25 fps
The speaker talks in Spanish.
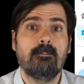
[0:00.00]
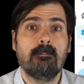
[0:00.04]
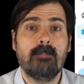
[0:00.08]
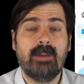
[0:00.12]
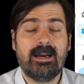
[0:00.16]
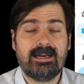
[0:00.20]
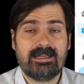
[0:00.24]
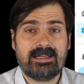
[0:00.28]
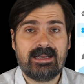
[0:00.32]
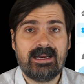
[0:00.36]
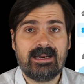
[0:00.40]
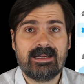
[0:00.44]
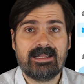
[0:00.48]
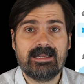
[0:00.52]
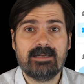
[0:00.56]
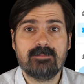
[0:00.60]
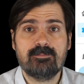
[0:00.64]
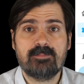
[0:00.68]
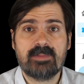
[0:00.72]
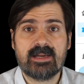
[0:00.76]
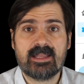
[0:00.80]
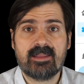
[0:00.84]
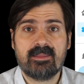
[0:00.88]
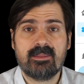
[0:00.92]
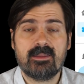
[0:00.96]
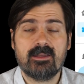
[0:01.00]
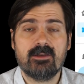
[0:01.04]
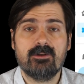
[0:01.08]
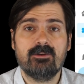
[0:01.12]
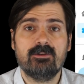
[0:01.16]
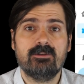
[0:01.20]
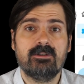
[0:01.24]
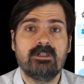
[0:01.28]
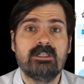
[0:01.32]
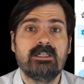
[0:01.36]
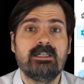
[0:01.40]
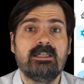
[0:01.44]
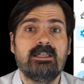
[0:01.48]
marcar el
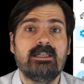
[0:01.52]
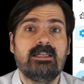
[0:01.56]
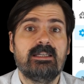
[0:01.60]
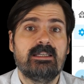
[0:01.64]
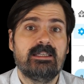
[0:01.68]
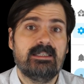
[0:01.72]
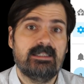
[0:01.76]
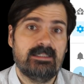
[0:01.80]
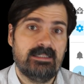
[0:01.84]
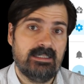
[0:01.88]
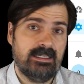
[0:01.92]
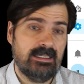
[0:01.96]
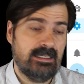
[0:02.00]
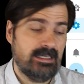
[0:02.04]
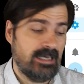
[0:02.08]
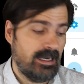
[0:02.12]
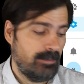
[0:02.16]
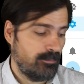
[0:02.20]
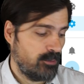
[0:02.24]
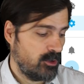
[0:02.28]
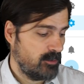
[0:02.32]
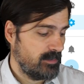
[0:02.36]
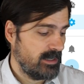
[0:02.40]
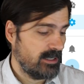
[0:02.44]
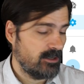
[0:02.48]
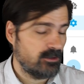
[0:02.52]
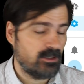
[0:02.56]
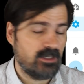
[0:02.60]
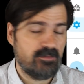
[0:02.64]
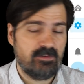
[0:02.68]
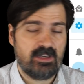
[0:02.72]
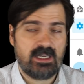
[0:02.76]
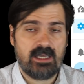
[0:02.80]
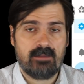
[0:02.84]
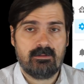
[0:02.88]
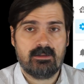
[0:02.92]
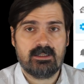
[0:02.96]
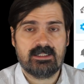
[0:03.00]
precio en la propia
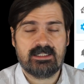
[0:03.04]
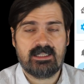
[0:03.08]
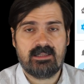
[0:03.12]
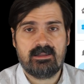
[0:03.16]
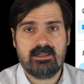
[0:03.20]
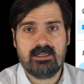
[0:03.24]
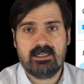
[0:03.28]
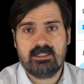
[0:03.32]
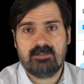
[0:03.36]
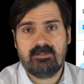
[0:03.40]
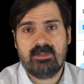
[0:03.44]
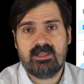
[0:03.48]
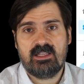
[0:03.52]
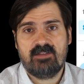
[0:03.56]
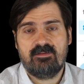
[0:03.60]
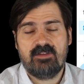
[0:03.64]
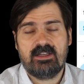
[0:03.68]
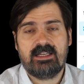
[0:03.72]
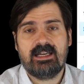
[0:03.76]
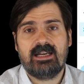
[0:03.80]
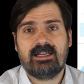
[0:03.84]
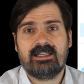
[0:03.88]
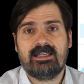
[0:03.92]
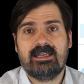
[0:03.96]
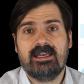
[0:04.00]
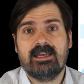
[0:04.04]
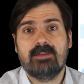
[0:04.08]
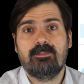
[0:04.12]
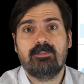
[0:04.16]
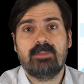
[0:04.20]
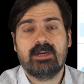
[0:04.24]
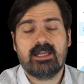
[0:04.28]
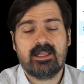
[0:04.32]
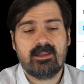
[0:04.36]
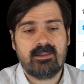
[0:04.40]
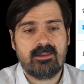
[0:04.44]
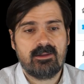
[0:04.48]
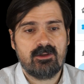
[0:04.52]
notificación, es decir, especificar qué
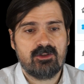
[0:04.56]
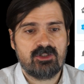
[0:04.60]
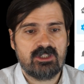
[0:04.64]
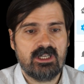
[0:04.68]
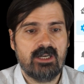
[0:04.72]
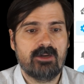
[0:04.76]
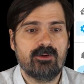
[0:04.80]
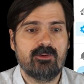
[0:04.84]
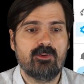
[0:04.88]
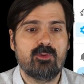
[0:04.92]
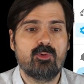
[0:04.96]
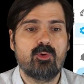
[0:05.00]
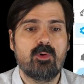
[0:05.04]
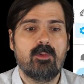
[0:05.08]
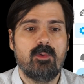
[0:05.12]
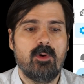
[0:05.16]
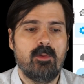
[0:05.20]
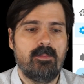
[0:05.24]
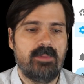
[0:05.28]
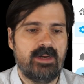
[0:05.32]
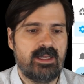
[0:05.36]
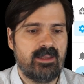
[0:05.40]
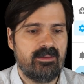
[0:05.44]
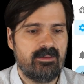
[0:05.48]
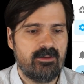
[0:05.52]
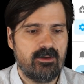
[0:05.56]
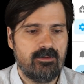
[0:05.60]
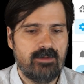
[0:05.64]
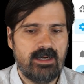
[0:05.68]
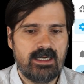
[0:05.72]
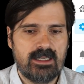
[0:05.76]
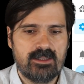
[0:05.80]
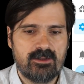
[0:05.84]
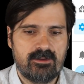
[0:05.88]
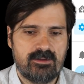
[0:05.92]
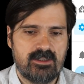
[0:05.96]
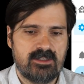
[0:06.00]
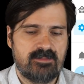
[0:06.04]
precio es el nuevo precio,
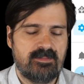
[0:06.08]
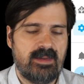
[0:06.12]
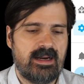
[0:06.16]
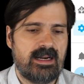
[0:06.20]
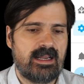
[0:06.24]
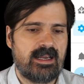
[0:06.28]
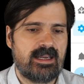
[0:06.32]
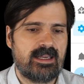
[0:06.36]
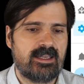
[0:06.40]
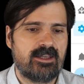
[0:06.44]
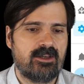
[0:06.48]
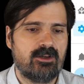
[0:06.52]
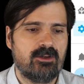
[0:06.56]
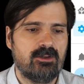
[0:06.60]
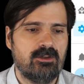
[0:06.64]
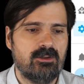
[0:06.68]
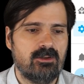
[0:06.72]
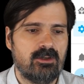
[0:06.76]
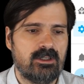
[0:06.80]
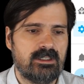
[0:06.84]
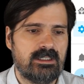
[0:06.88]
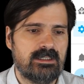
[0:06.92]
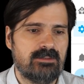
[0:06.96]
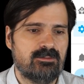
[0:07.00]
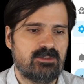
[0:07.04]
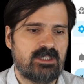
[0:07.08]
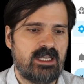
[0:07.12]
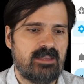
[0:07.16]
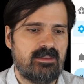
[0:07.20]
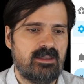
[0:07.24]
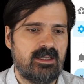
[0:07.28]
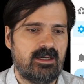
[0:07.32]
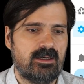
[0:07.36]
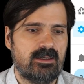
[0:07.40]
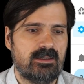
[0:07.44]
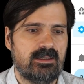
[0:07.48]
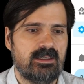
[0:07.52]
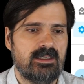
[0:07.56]
¿vale? Entonces, para ello, lo que tenemos que
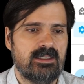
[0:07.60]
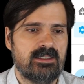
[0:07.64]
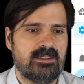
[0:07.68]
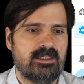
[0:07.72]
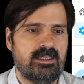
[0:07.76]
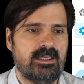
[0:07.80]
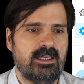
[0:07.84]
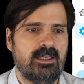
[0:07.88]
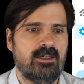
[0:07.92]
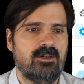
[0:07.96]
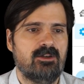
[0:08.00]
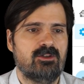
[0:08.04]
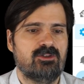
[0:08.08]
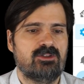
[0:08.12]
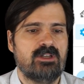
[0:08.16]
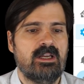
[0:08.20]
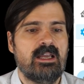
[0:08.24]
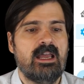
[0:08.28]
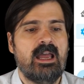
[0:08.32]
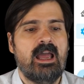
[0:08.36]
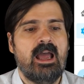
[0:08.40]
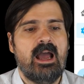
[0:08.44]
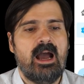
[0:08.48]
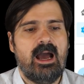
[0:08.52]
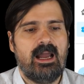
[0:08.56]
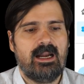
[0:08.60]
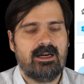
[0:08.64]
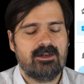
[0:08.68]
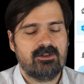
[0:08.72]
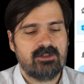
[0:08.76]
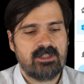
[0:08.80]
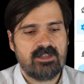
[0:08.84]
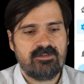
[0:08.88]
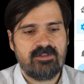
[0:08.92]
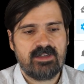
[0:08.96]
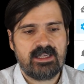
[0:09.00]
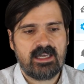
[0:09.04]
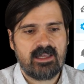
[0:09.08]
hacer es irnos a la
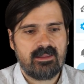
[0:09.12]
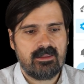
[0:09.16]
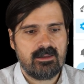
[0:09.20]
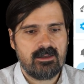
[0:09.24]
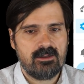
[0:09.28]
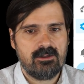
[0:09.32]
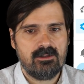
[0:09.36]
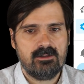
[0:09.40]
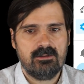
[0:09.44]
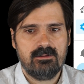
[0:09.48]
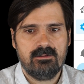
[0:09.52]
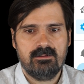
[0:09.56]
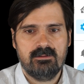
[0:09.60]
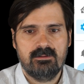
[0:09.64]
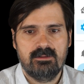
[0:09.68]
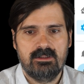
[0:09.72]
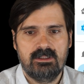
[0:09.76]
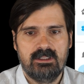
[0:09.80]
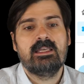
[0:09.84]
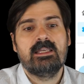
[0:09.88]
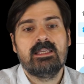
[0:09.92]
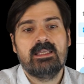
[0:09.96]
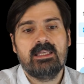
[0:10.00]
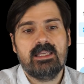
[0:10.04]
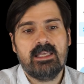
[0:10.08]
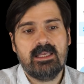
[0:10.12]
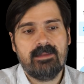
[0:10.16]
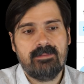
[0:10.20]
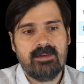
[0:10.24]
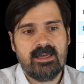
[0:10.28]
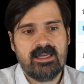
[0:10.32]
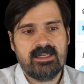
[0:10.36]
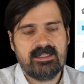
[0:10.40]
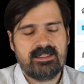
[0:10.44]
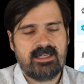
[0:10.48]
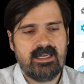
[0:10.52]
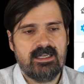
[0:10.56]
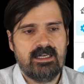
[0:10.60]
notificación y
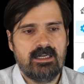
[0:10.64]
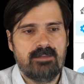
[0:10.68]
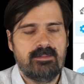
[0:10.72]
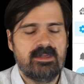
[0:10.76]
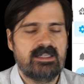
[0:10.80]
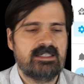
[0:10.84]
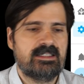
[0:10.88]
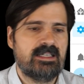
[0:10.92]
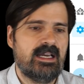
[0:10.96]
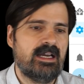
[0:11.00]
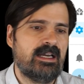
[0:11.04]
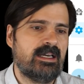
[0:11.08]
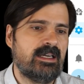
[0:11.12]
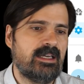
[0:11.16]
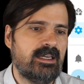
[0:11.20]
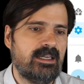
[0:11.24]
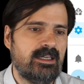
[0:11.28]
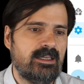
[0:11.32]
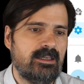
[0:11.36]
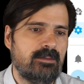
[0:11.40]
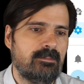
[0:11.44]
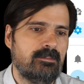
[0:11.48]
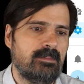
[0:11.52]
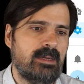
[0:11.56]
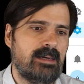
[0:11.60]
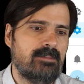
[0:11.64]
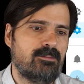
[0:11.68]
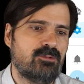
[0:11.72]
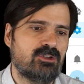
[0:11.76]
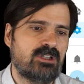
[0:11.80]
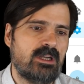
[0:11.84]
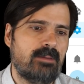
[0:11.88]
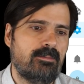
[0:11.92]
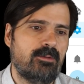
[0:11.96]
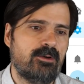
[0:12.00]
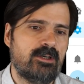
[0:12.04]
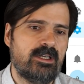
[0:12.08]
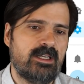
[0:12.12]
veis que en el mensaje
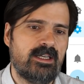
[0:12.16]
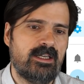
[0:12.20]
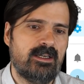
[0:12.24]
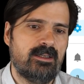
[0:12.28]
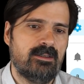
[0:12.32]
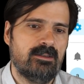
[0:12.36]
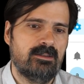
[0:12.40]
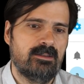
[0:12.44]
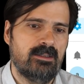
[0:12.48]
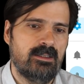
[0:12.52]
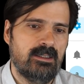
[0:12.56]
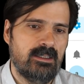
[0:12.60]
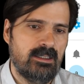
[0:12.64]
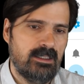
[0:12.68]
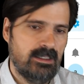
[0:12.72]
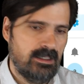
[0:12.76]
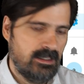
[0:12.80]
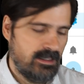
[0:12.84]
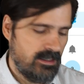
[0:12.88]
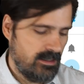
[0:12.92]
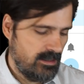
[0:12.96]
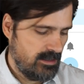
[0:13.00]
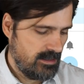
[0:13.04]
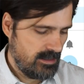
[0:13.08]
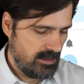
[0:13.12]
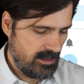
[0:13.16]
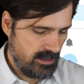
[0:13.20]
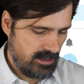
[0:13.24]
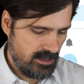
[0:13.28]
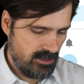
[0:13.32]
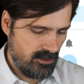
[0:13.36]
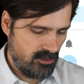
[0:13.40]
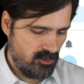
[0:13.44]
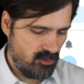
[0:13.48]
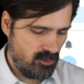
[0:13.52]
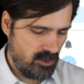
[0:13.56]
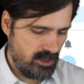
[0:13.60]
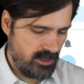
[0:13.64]
vamos a poner
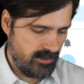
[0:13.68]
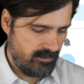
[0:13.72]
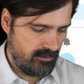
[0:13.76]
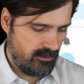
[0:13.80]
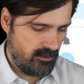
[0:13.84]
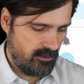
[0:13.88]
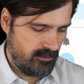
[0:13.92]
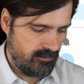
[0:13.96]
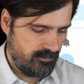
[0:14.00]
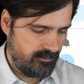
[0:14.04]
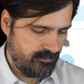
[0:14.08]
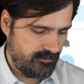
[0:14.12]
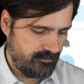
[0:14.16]
el nuevo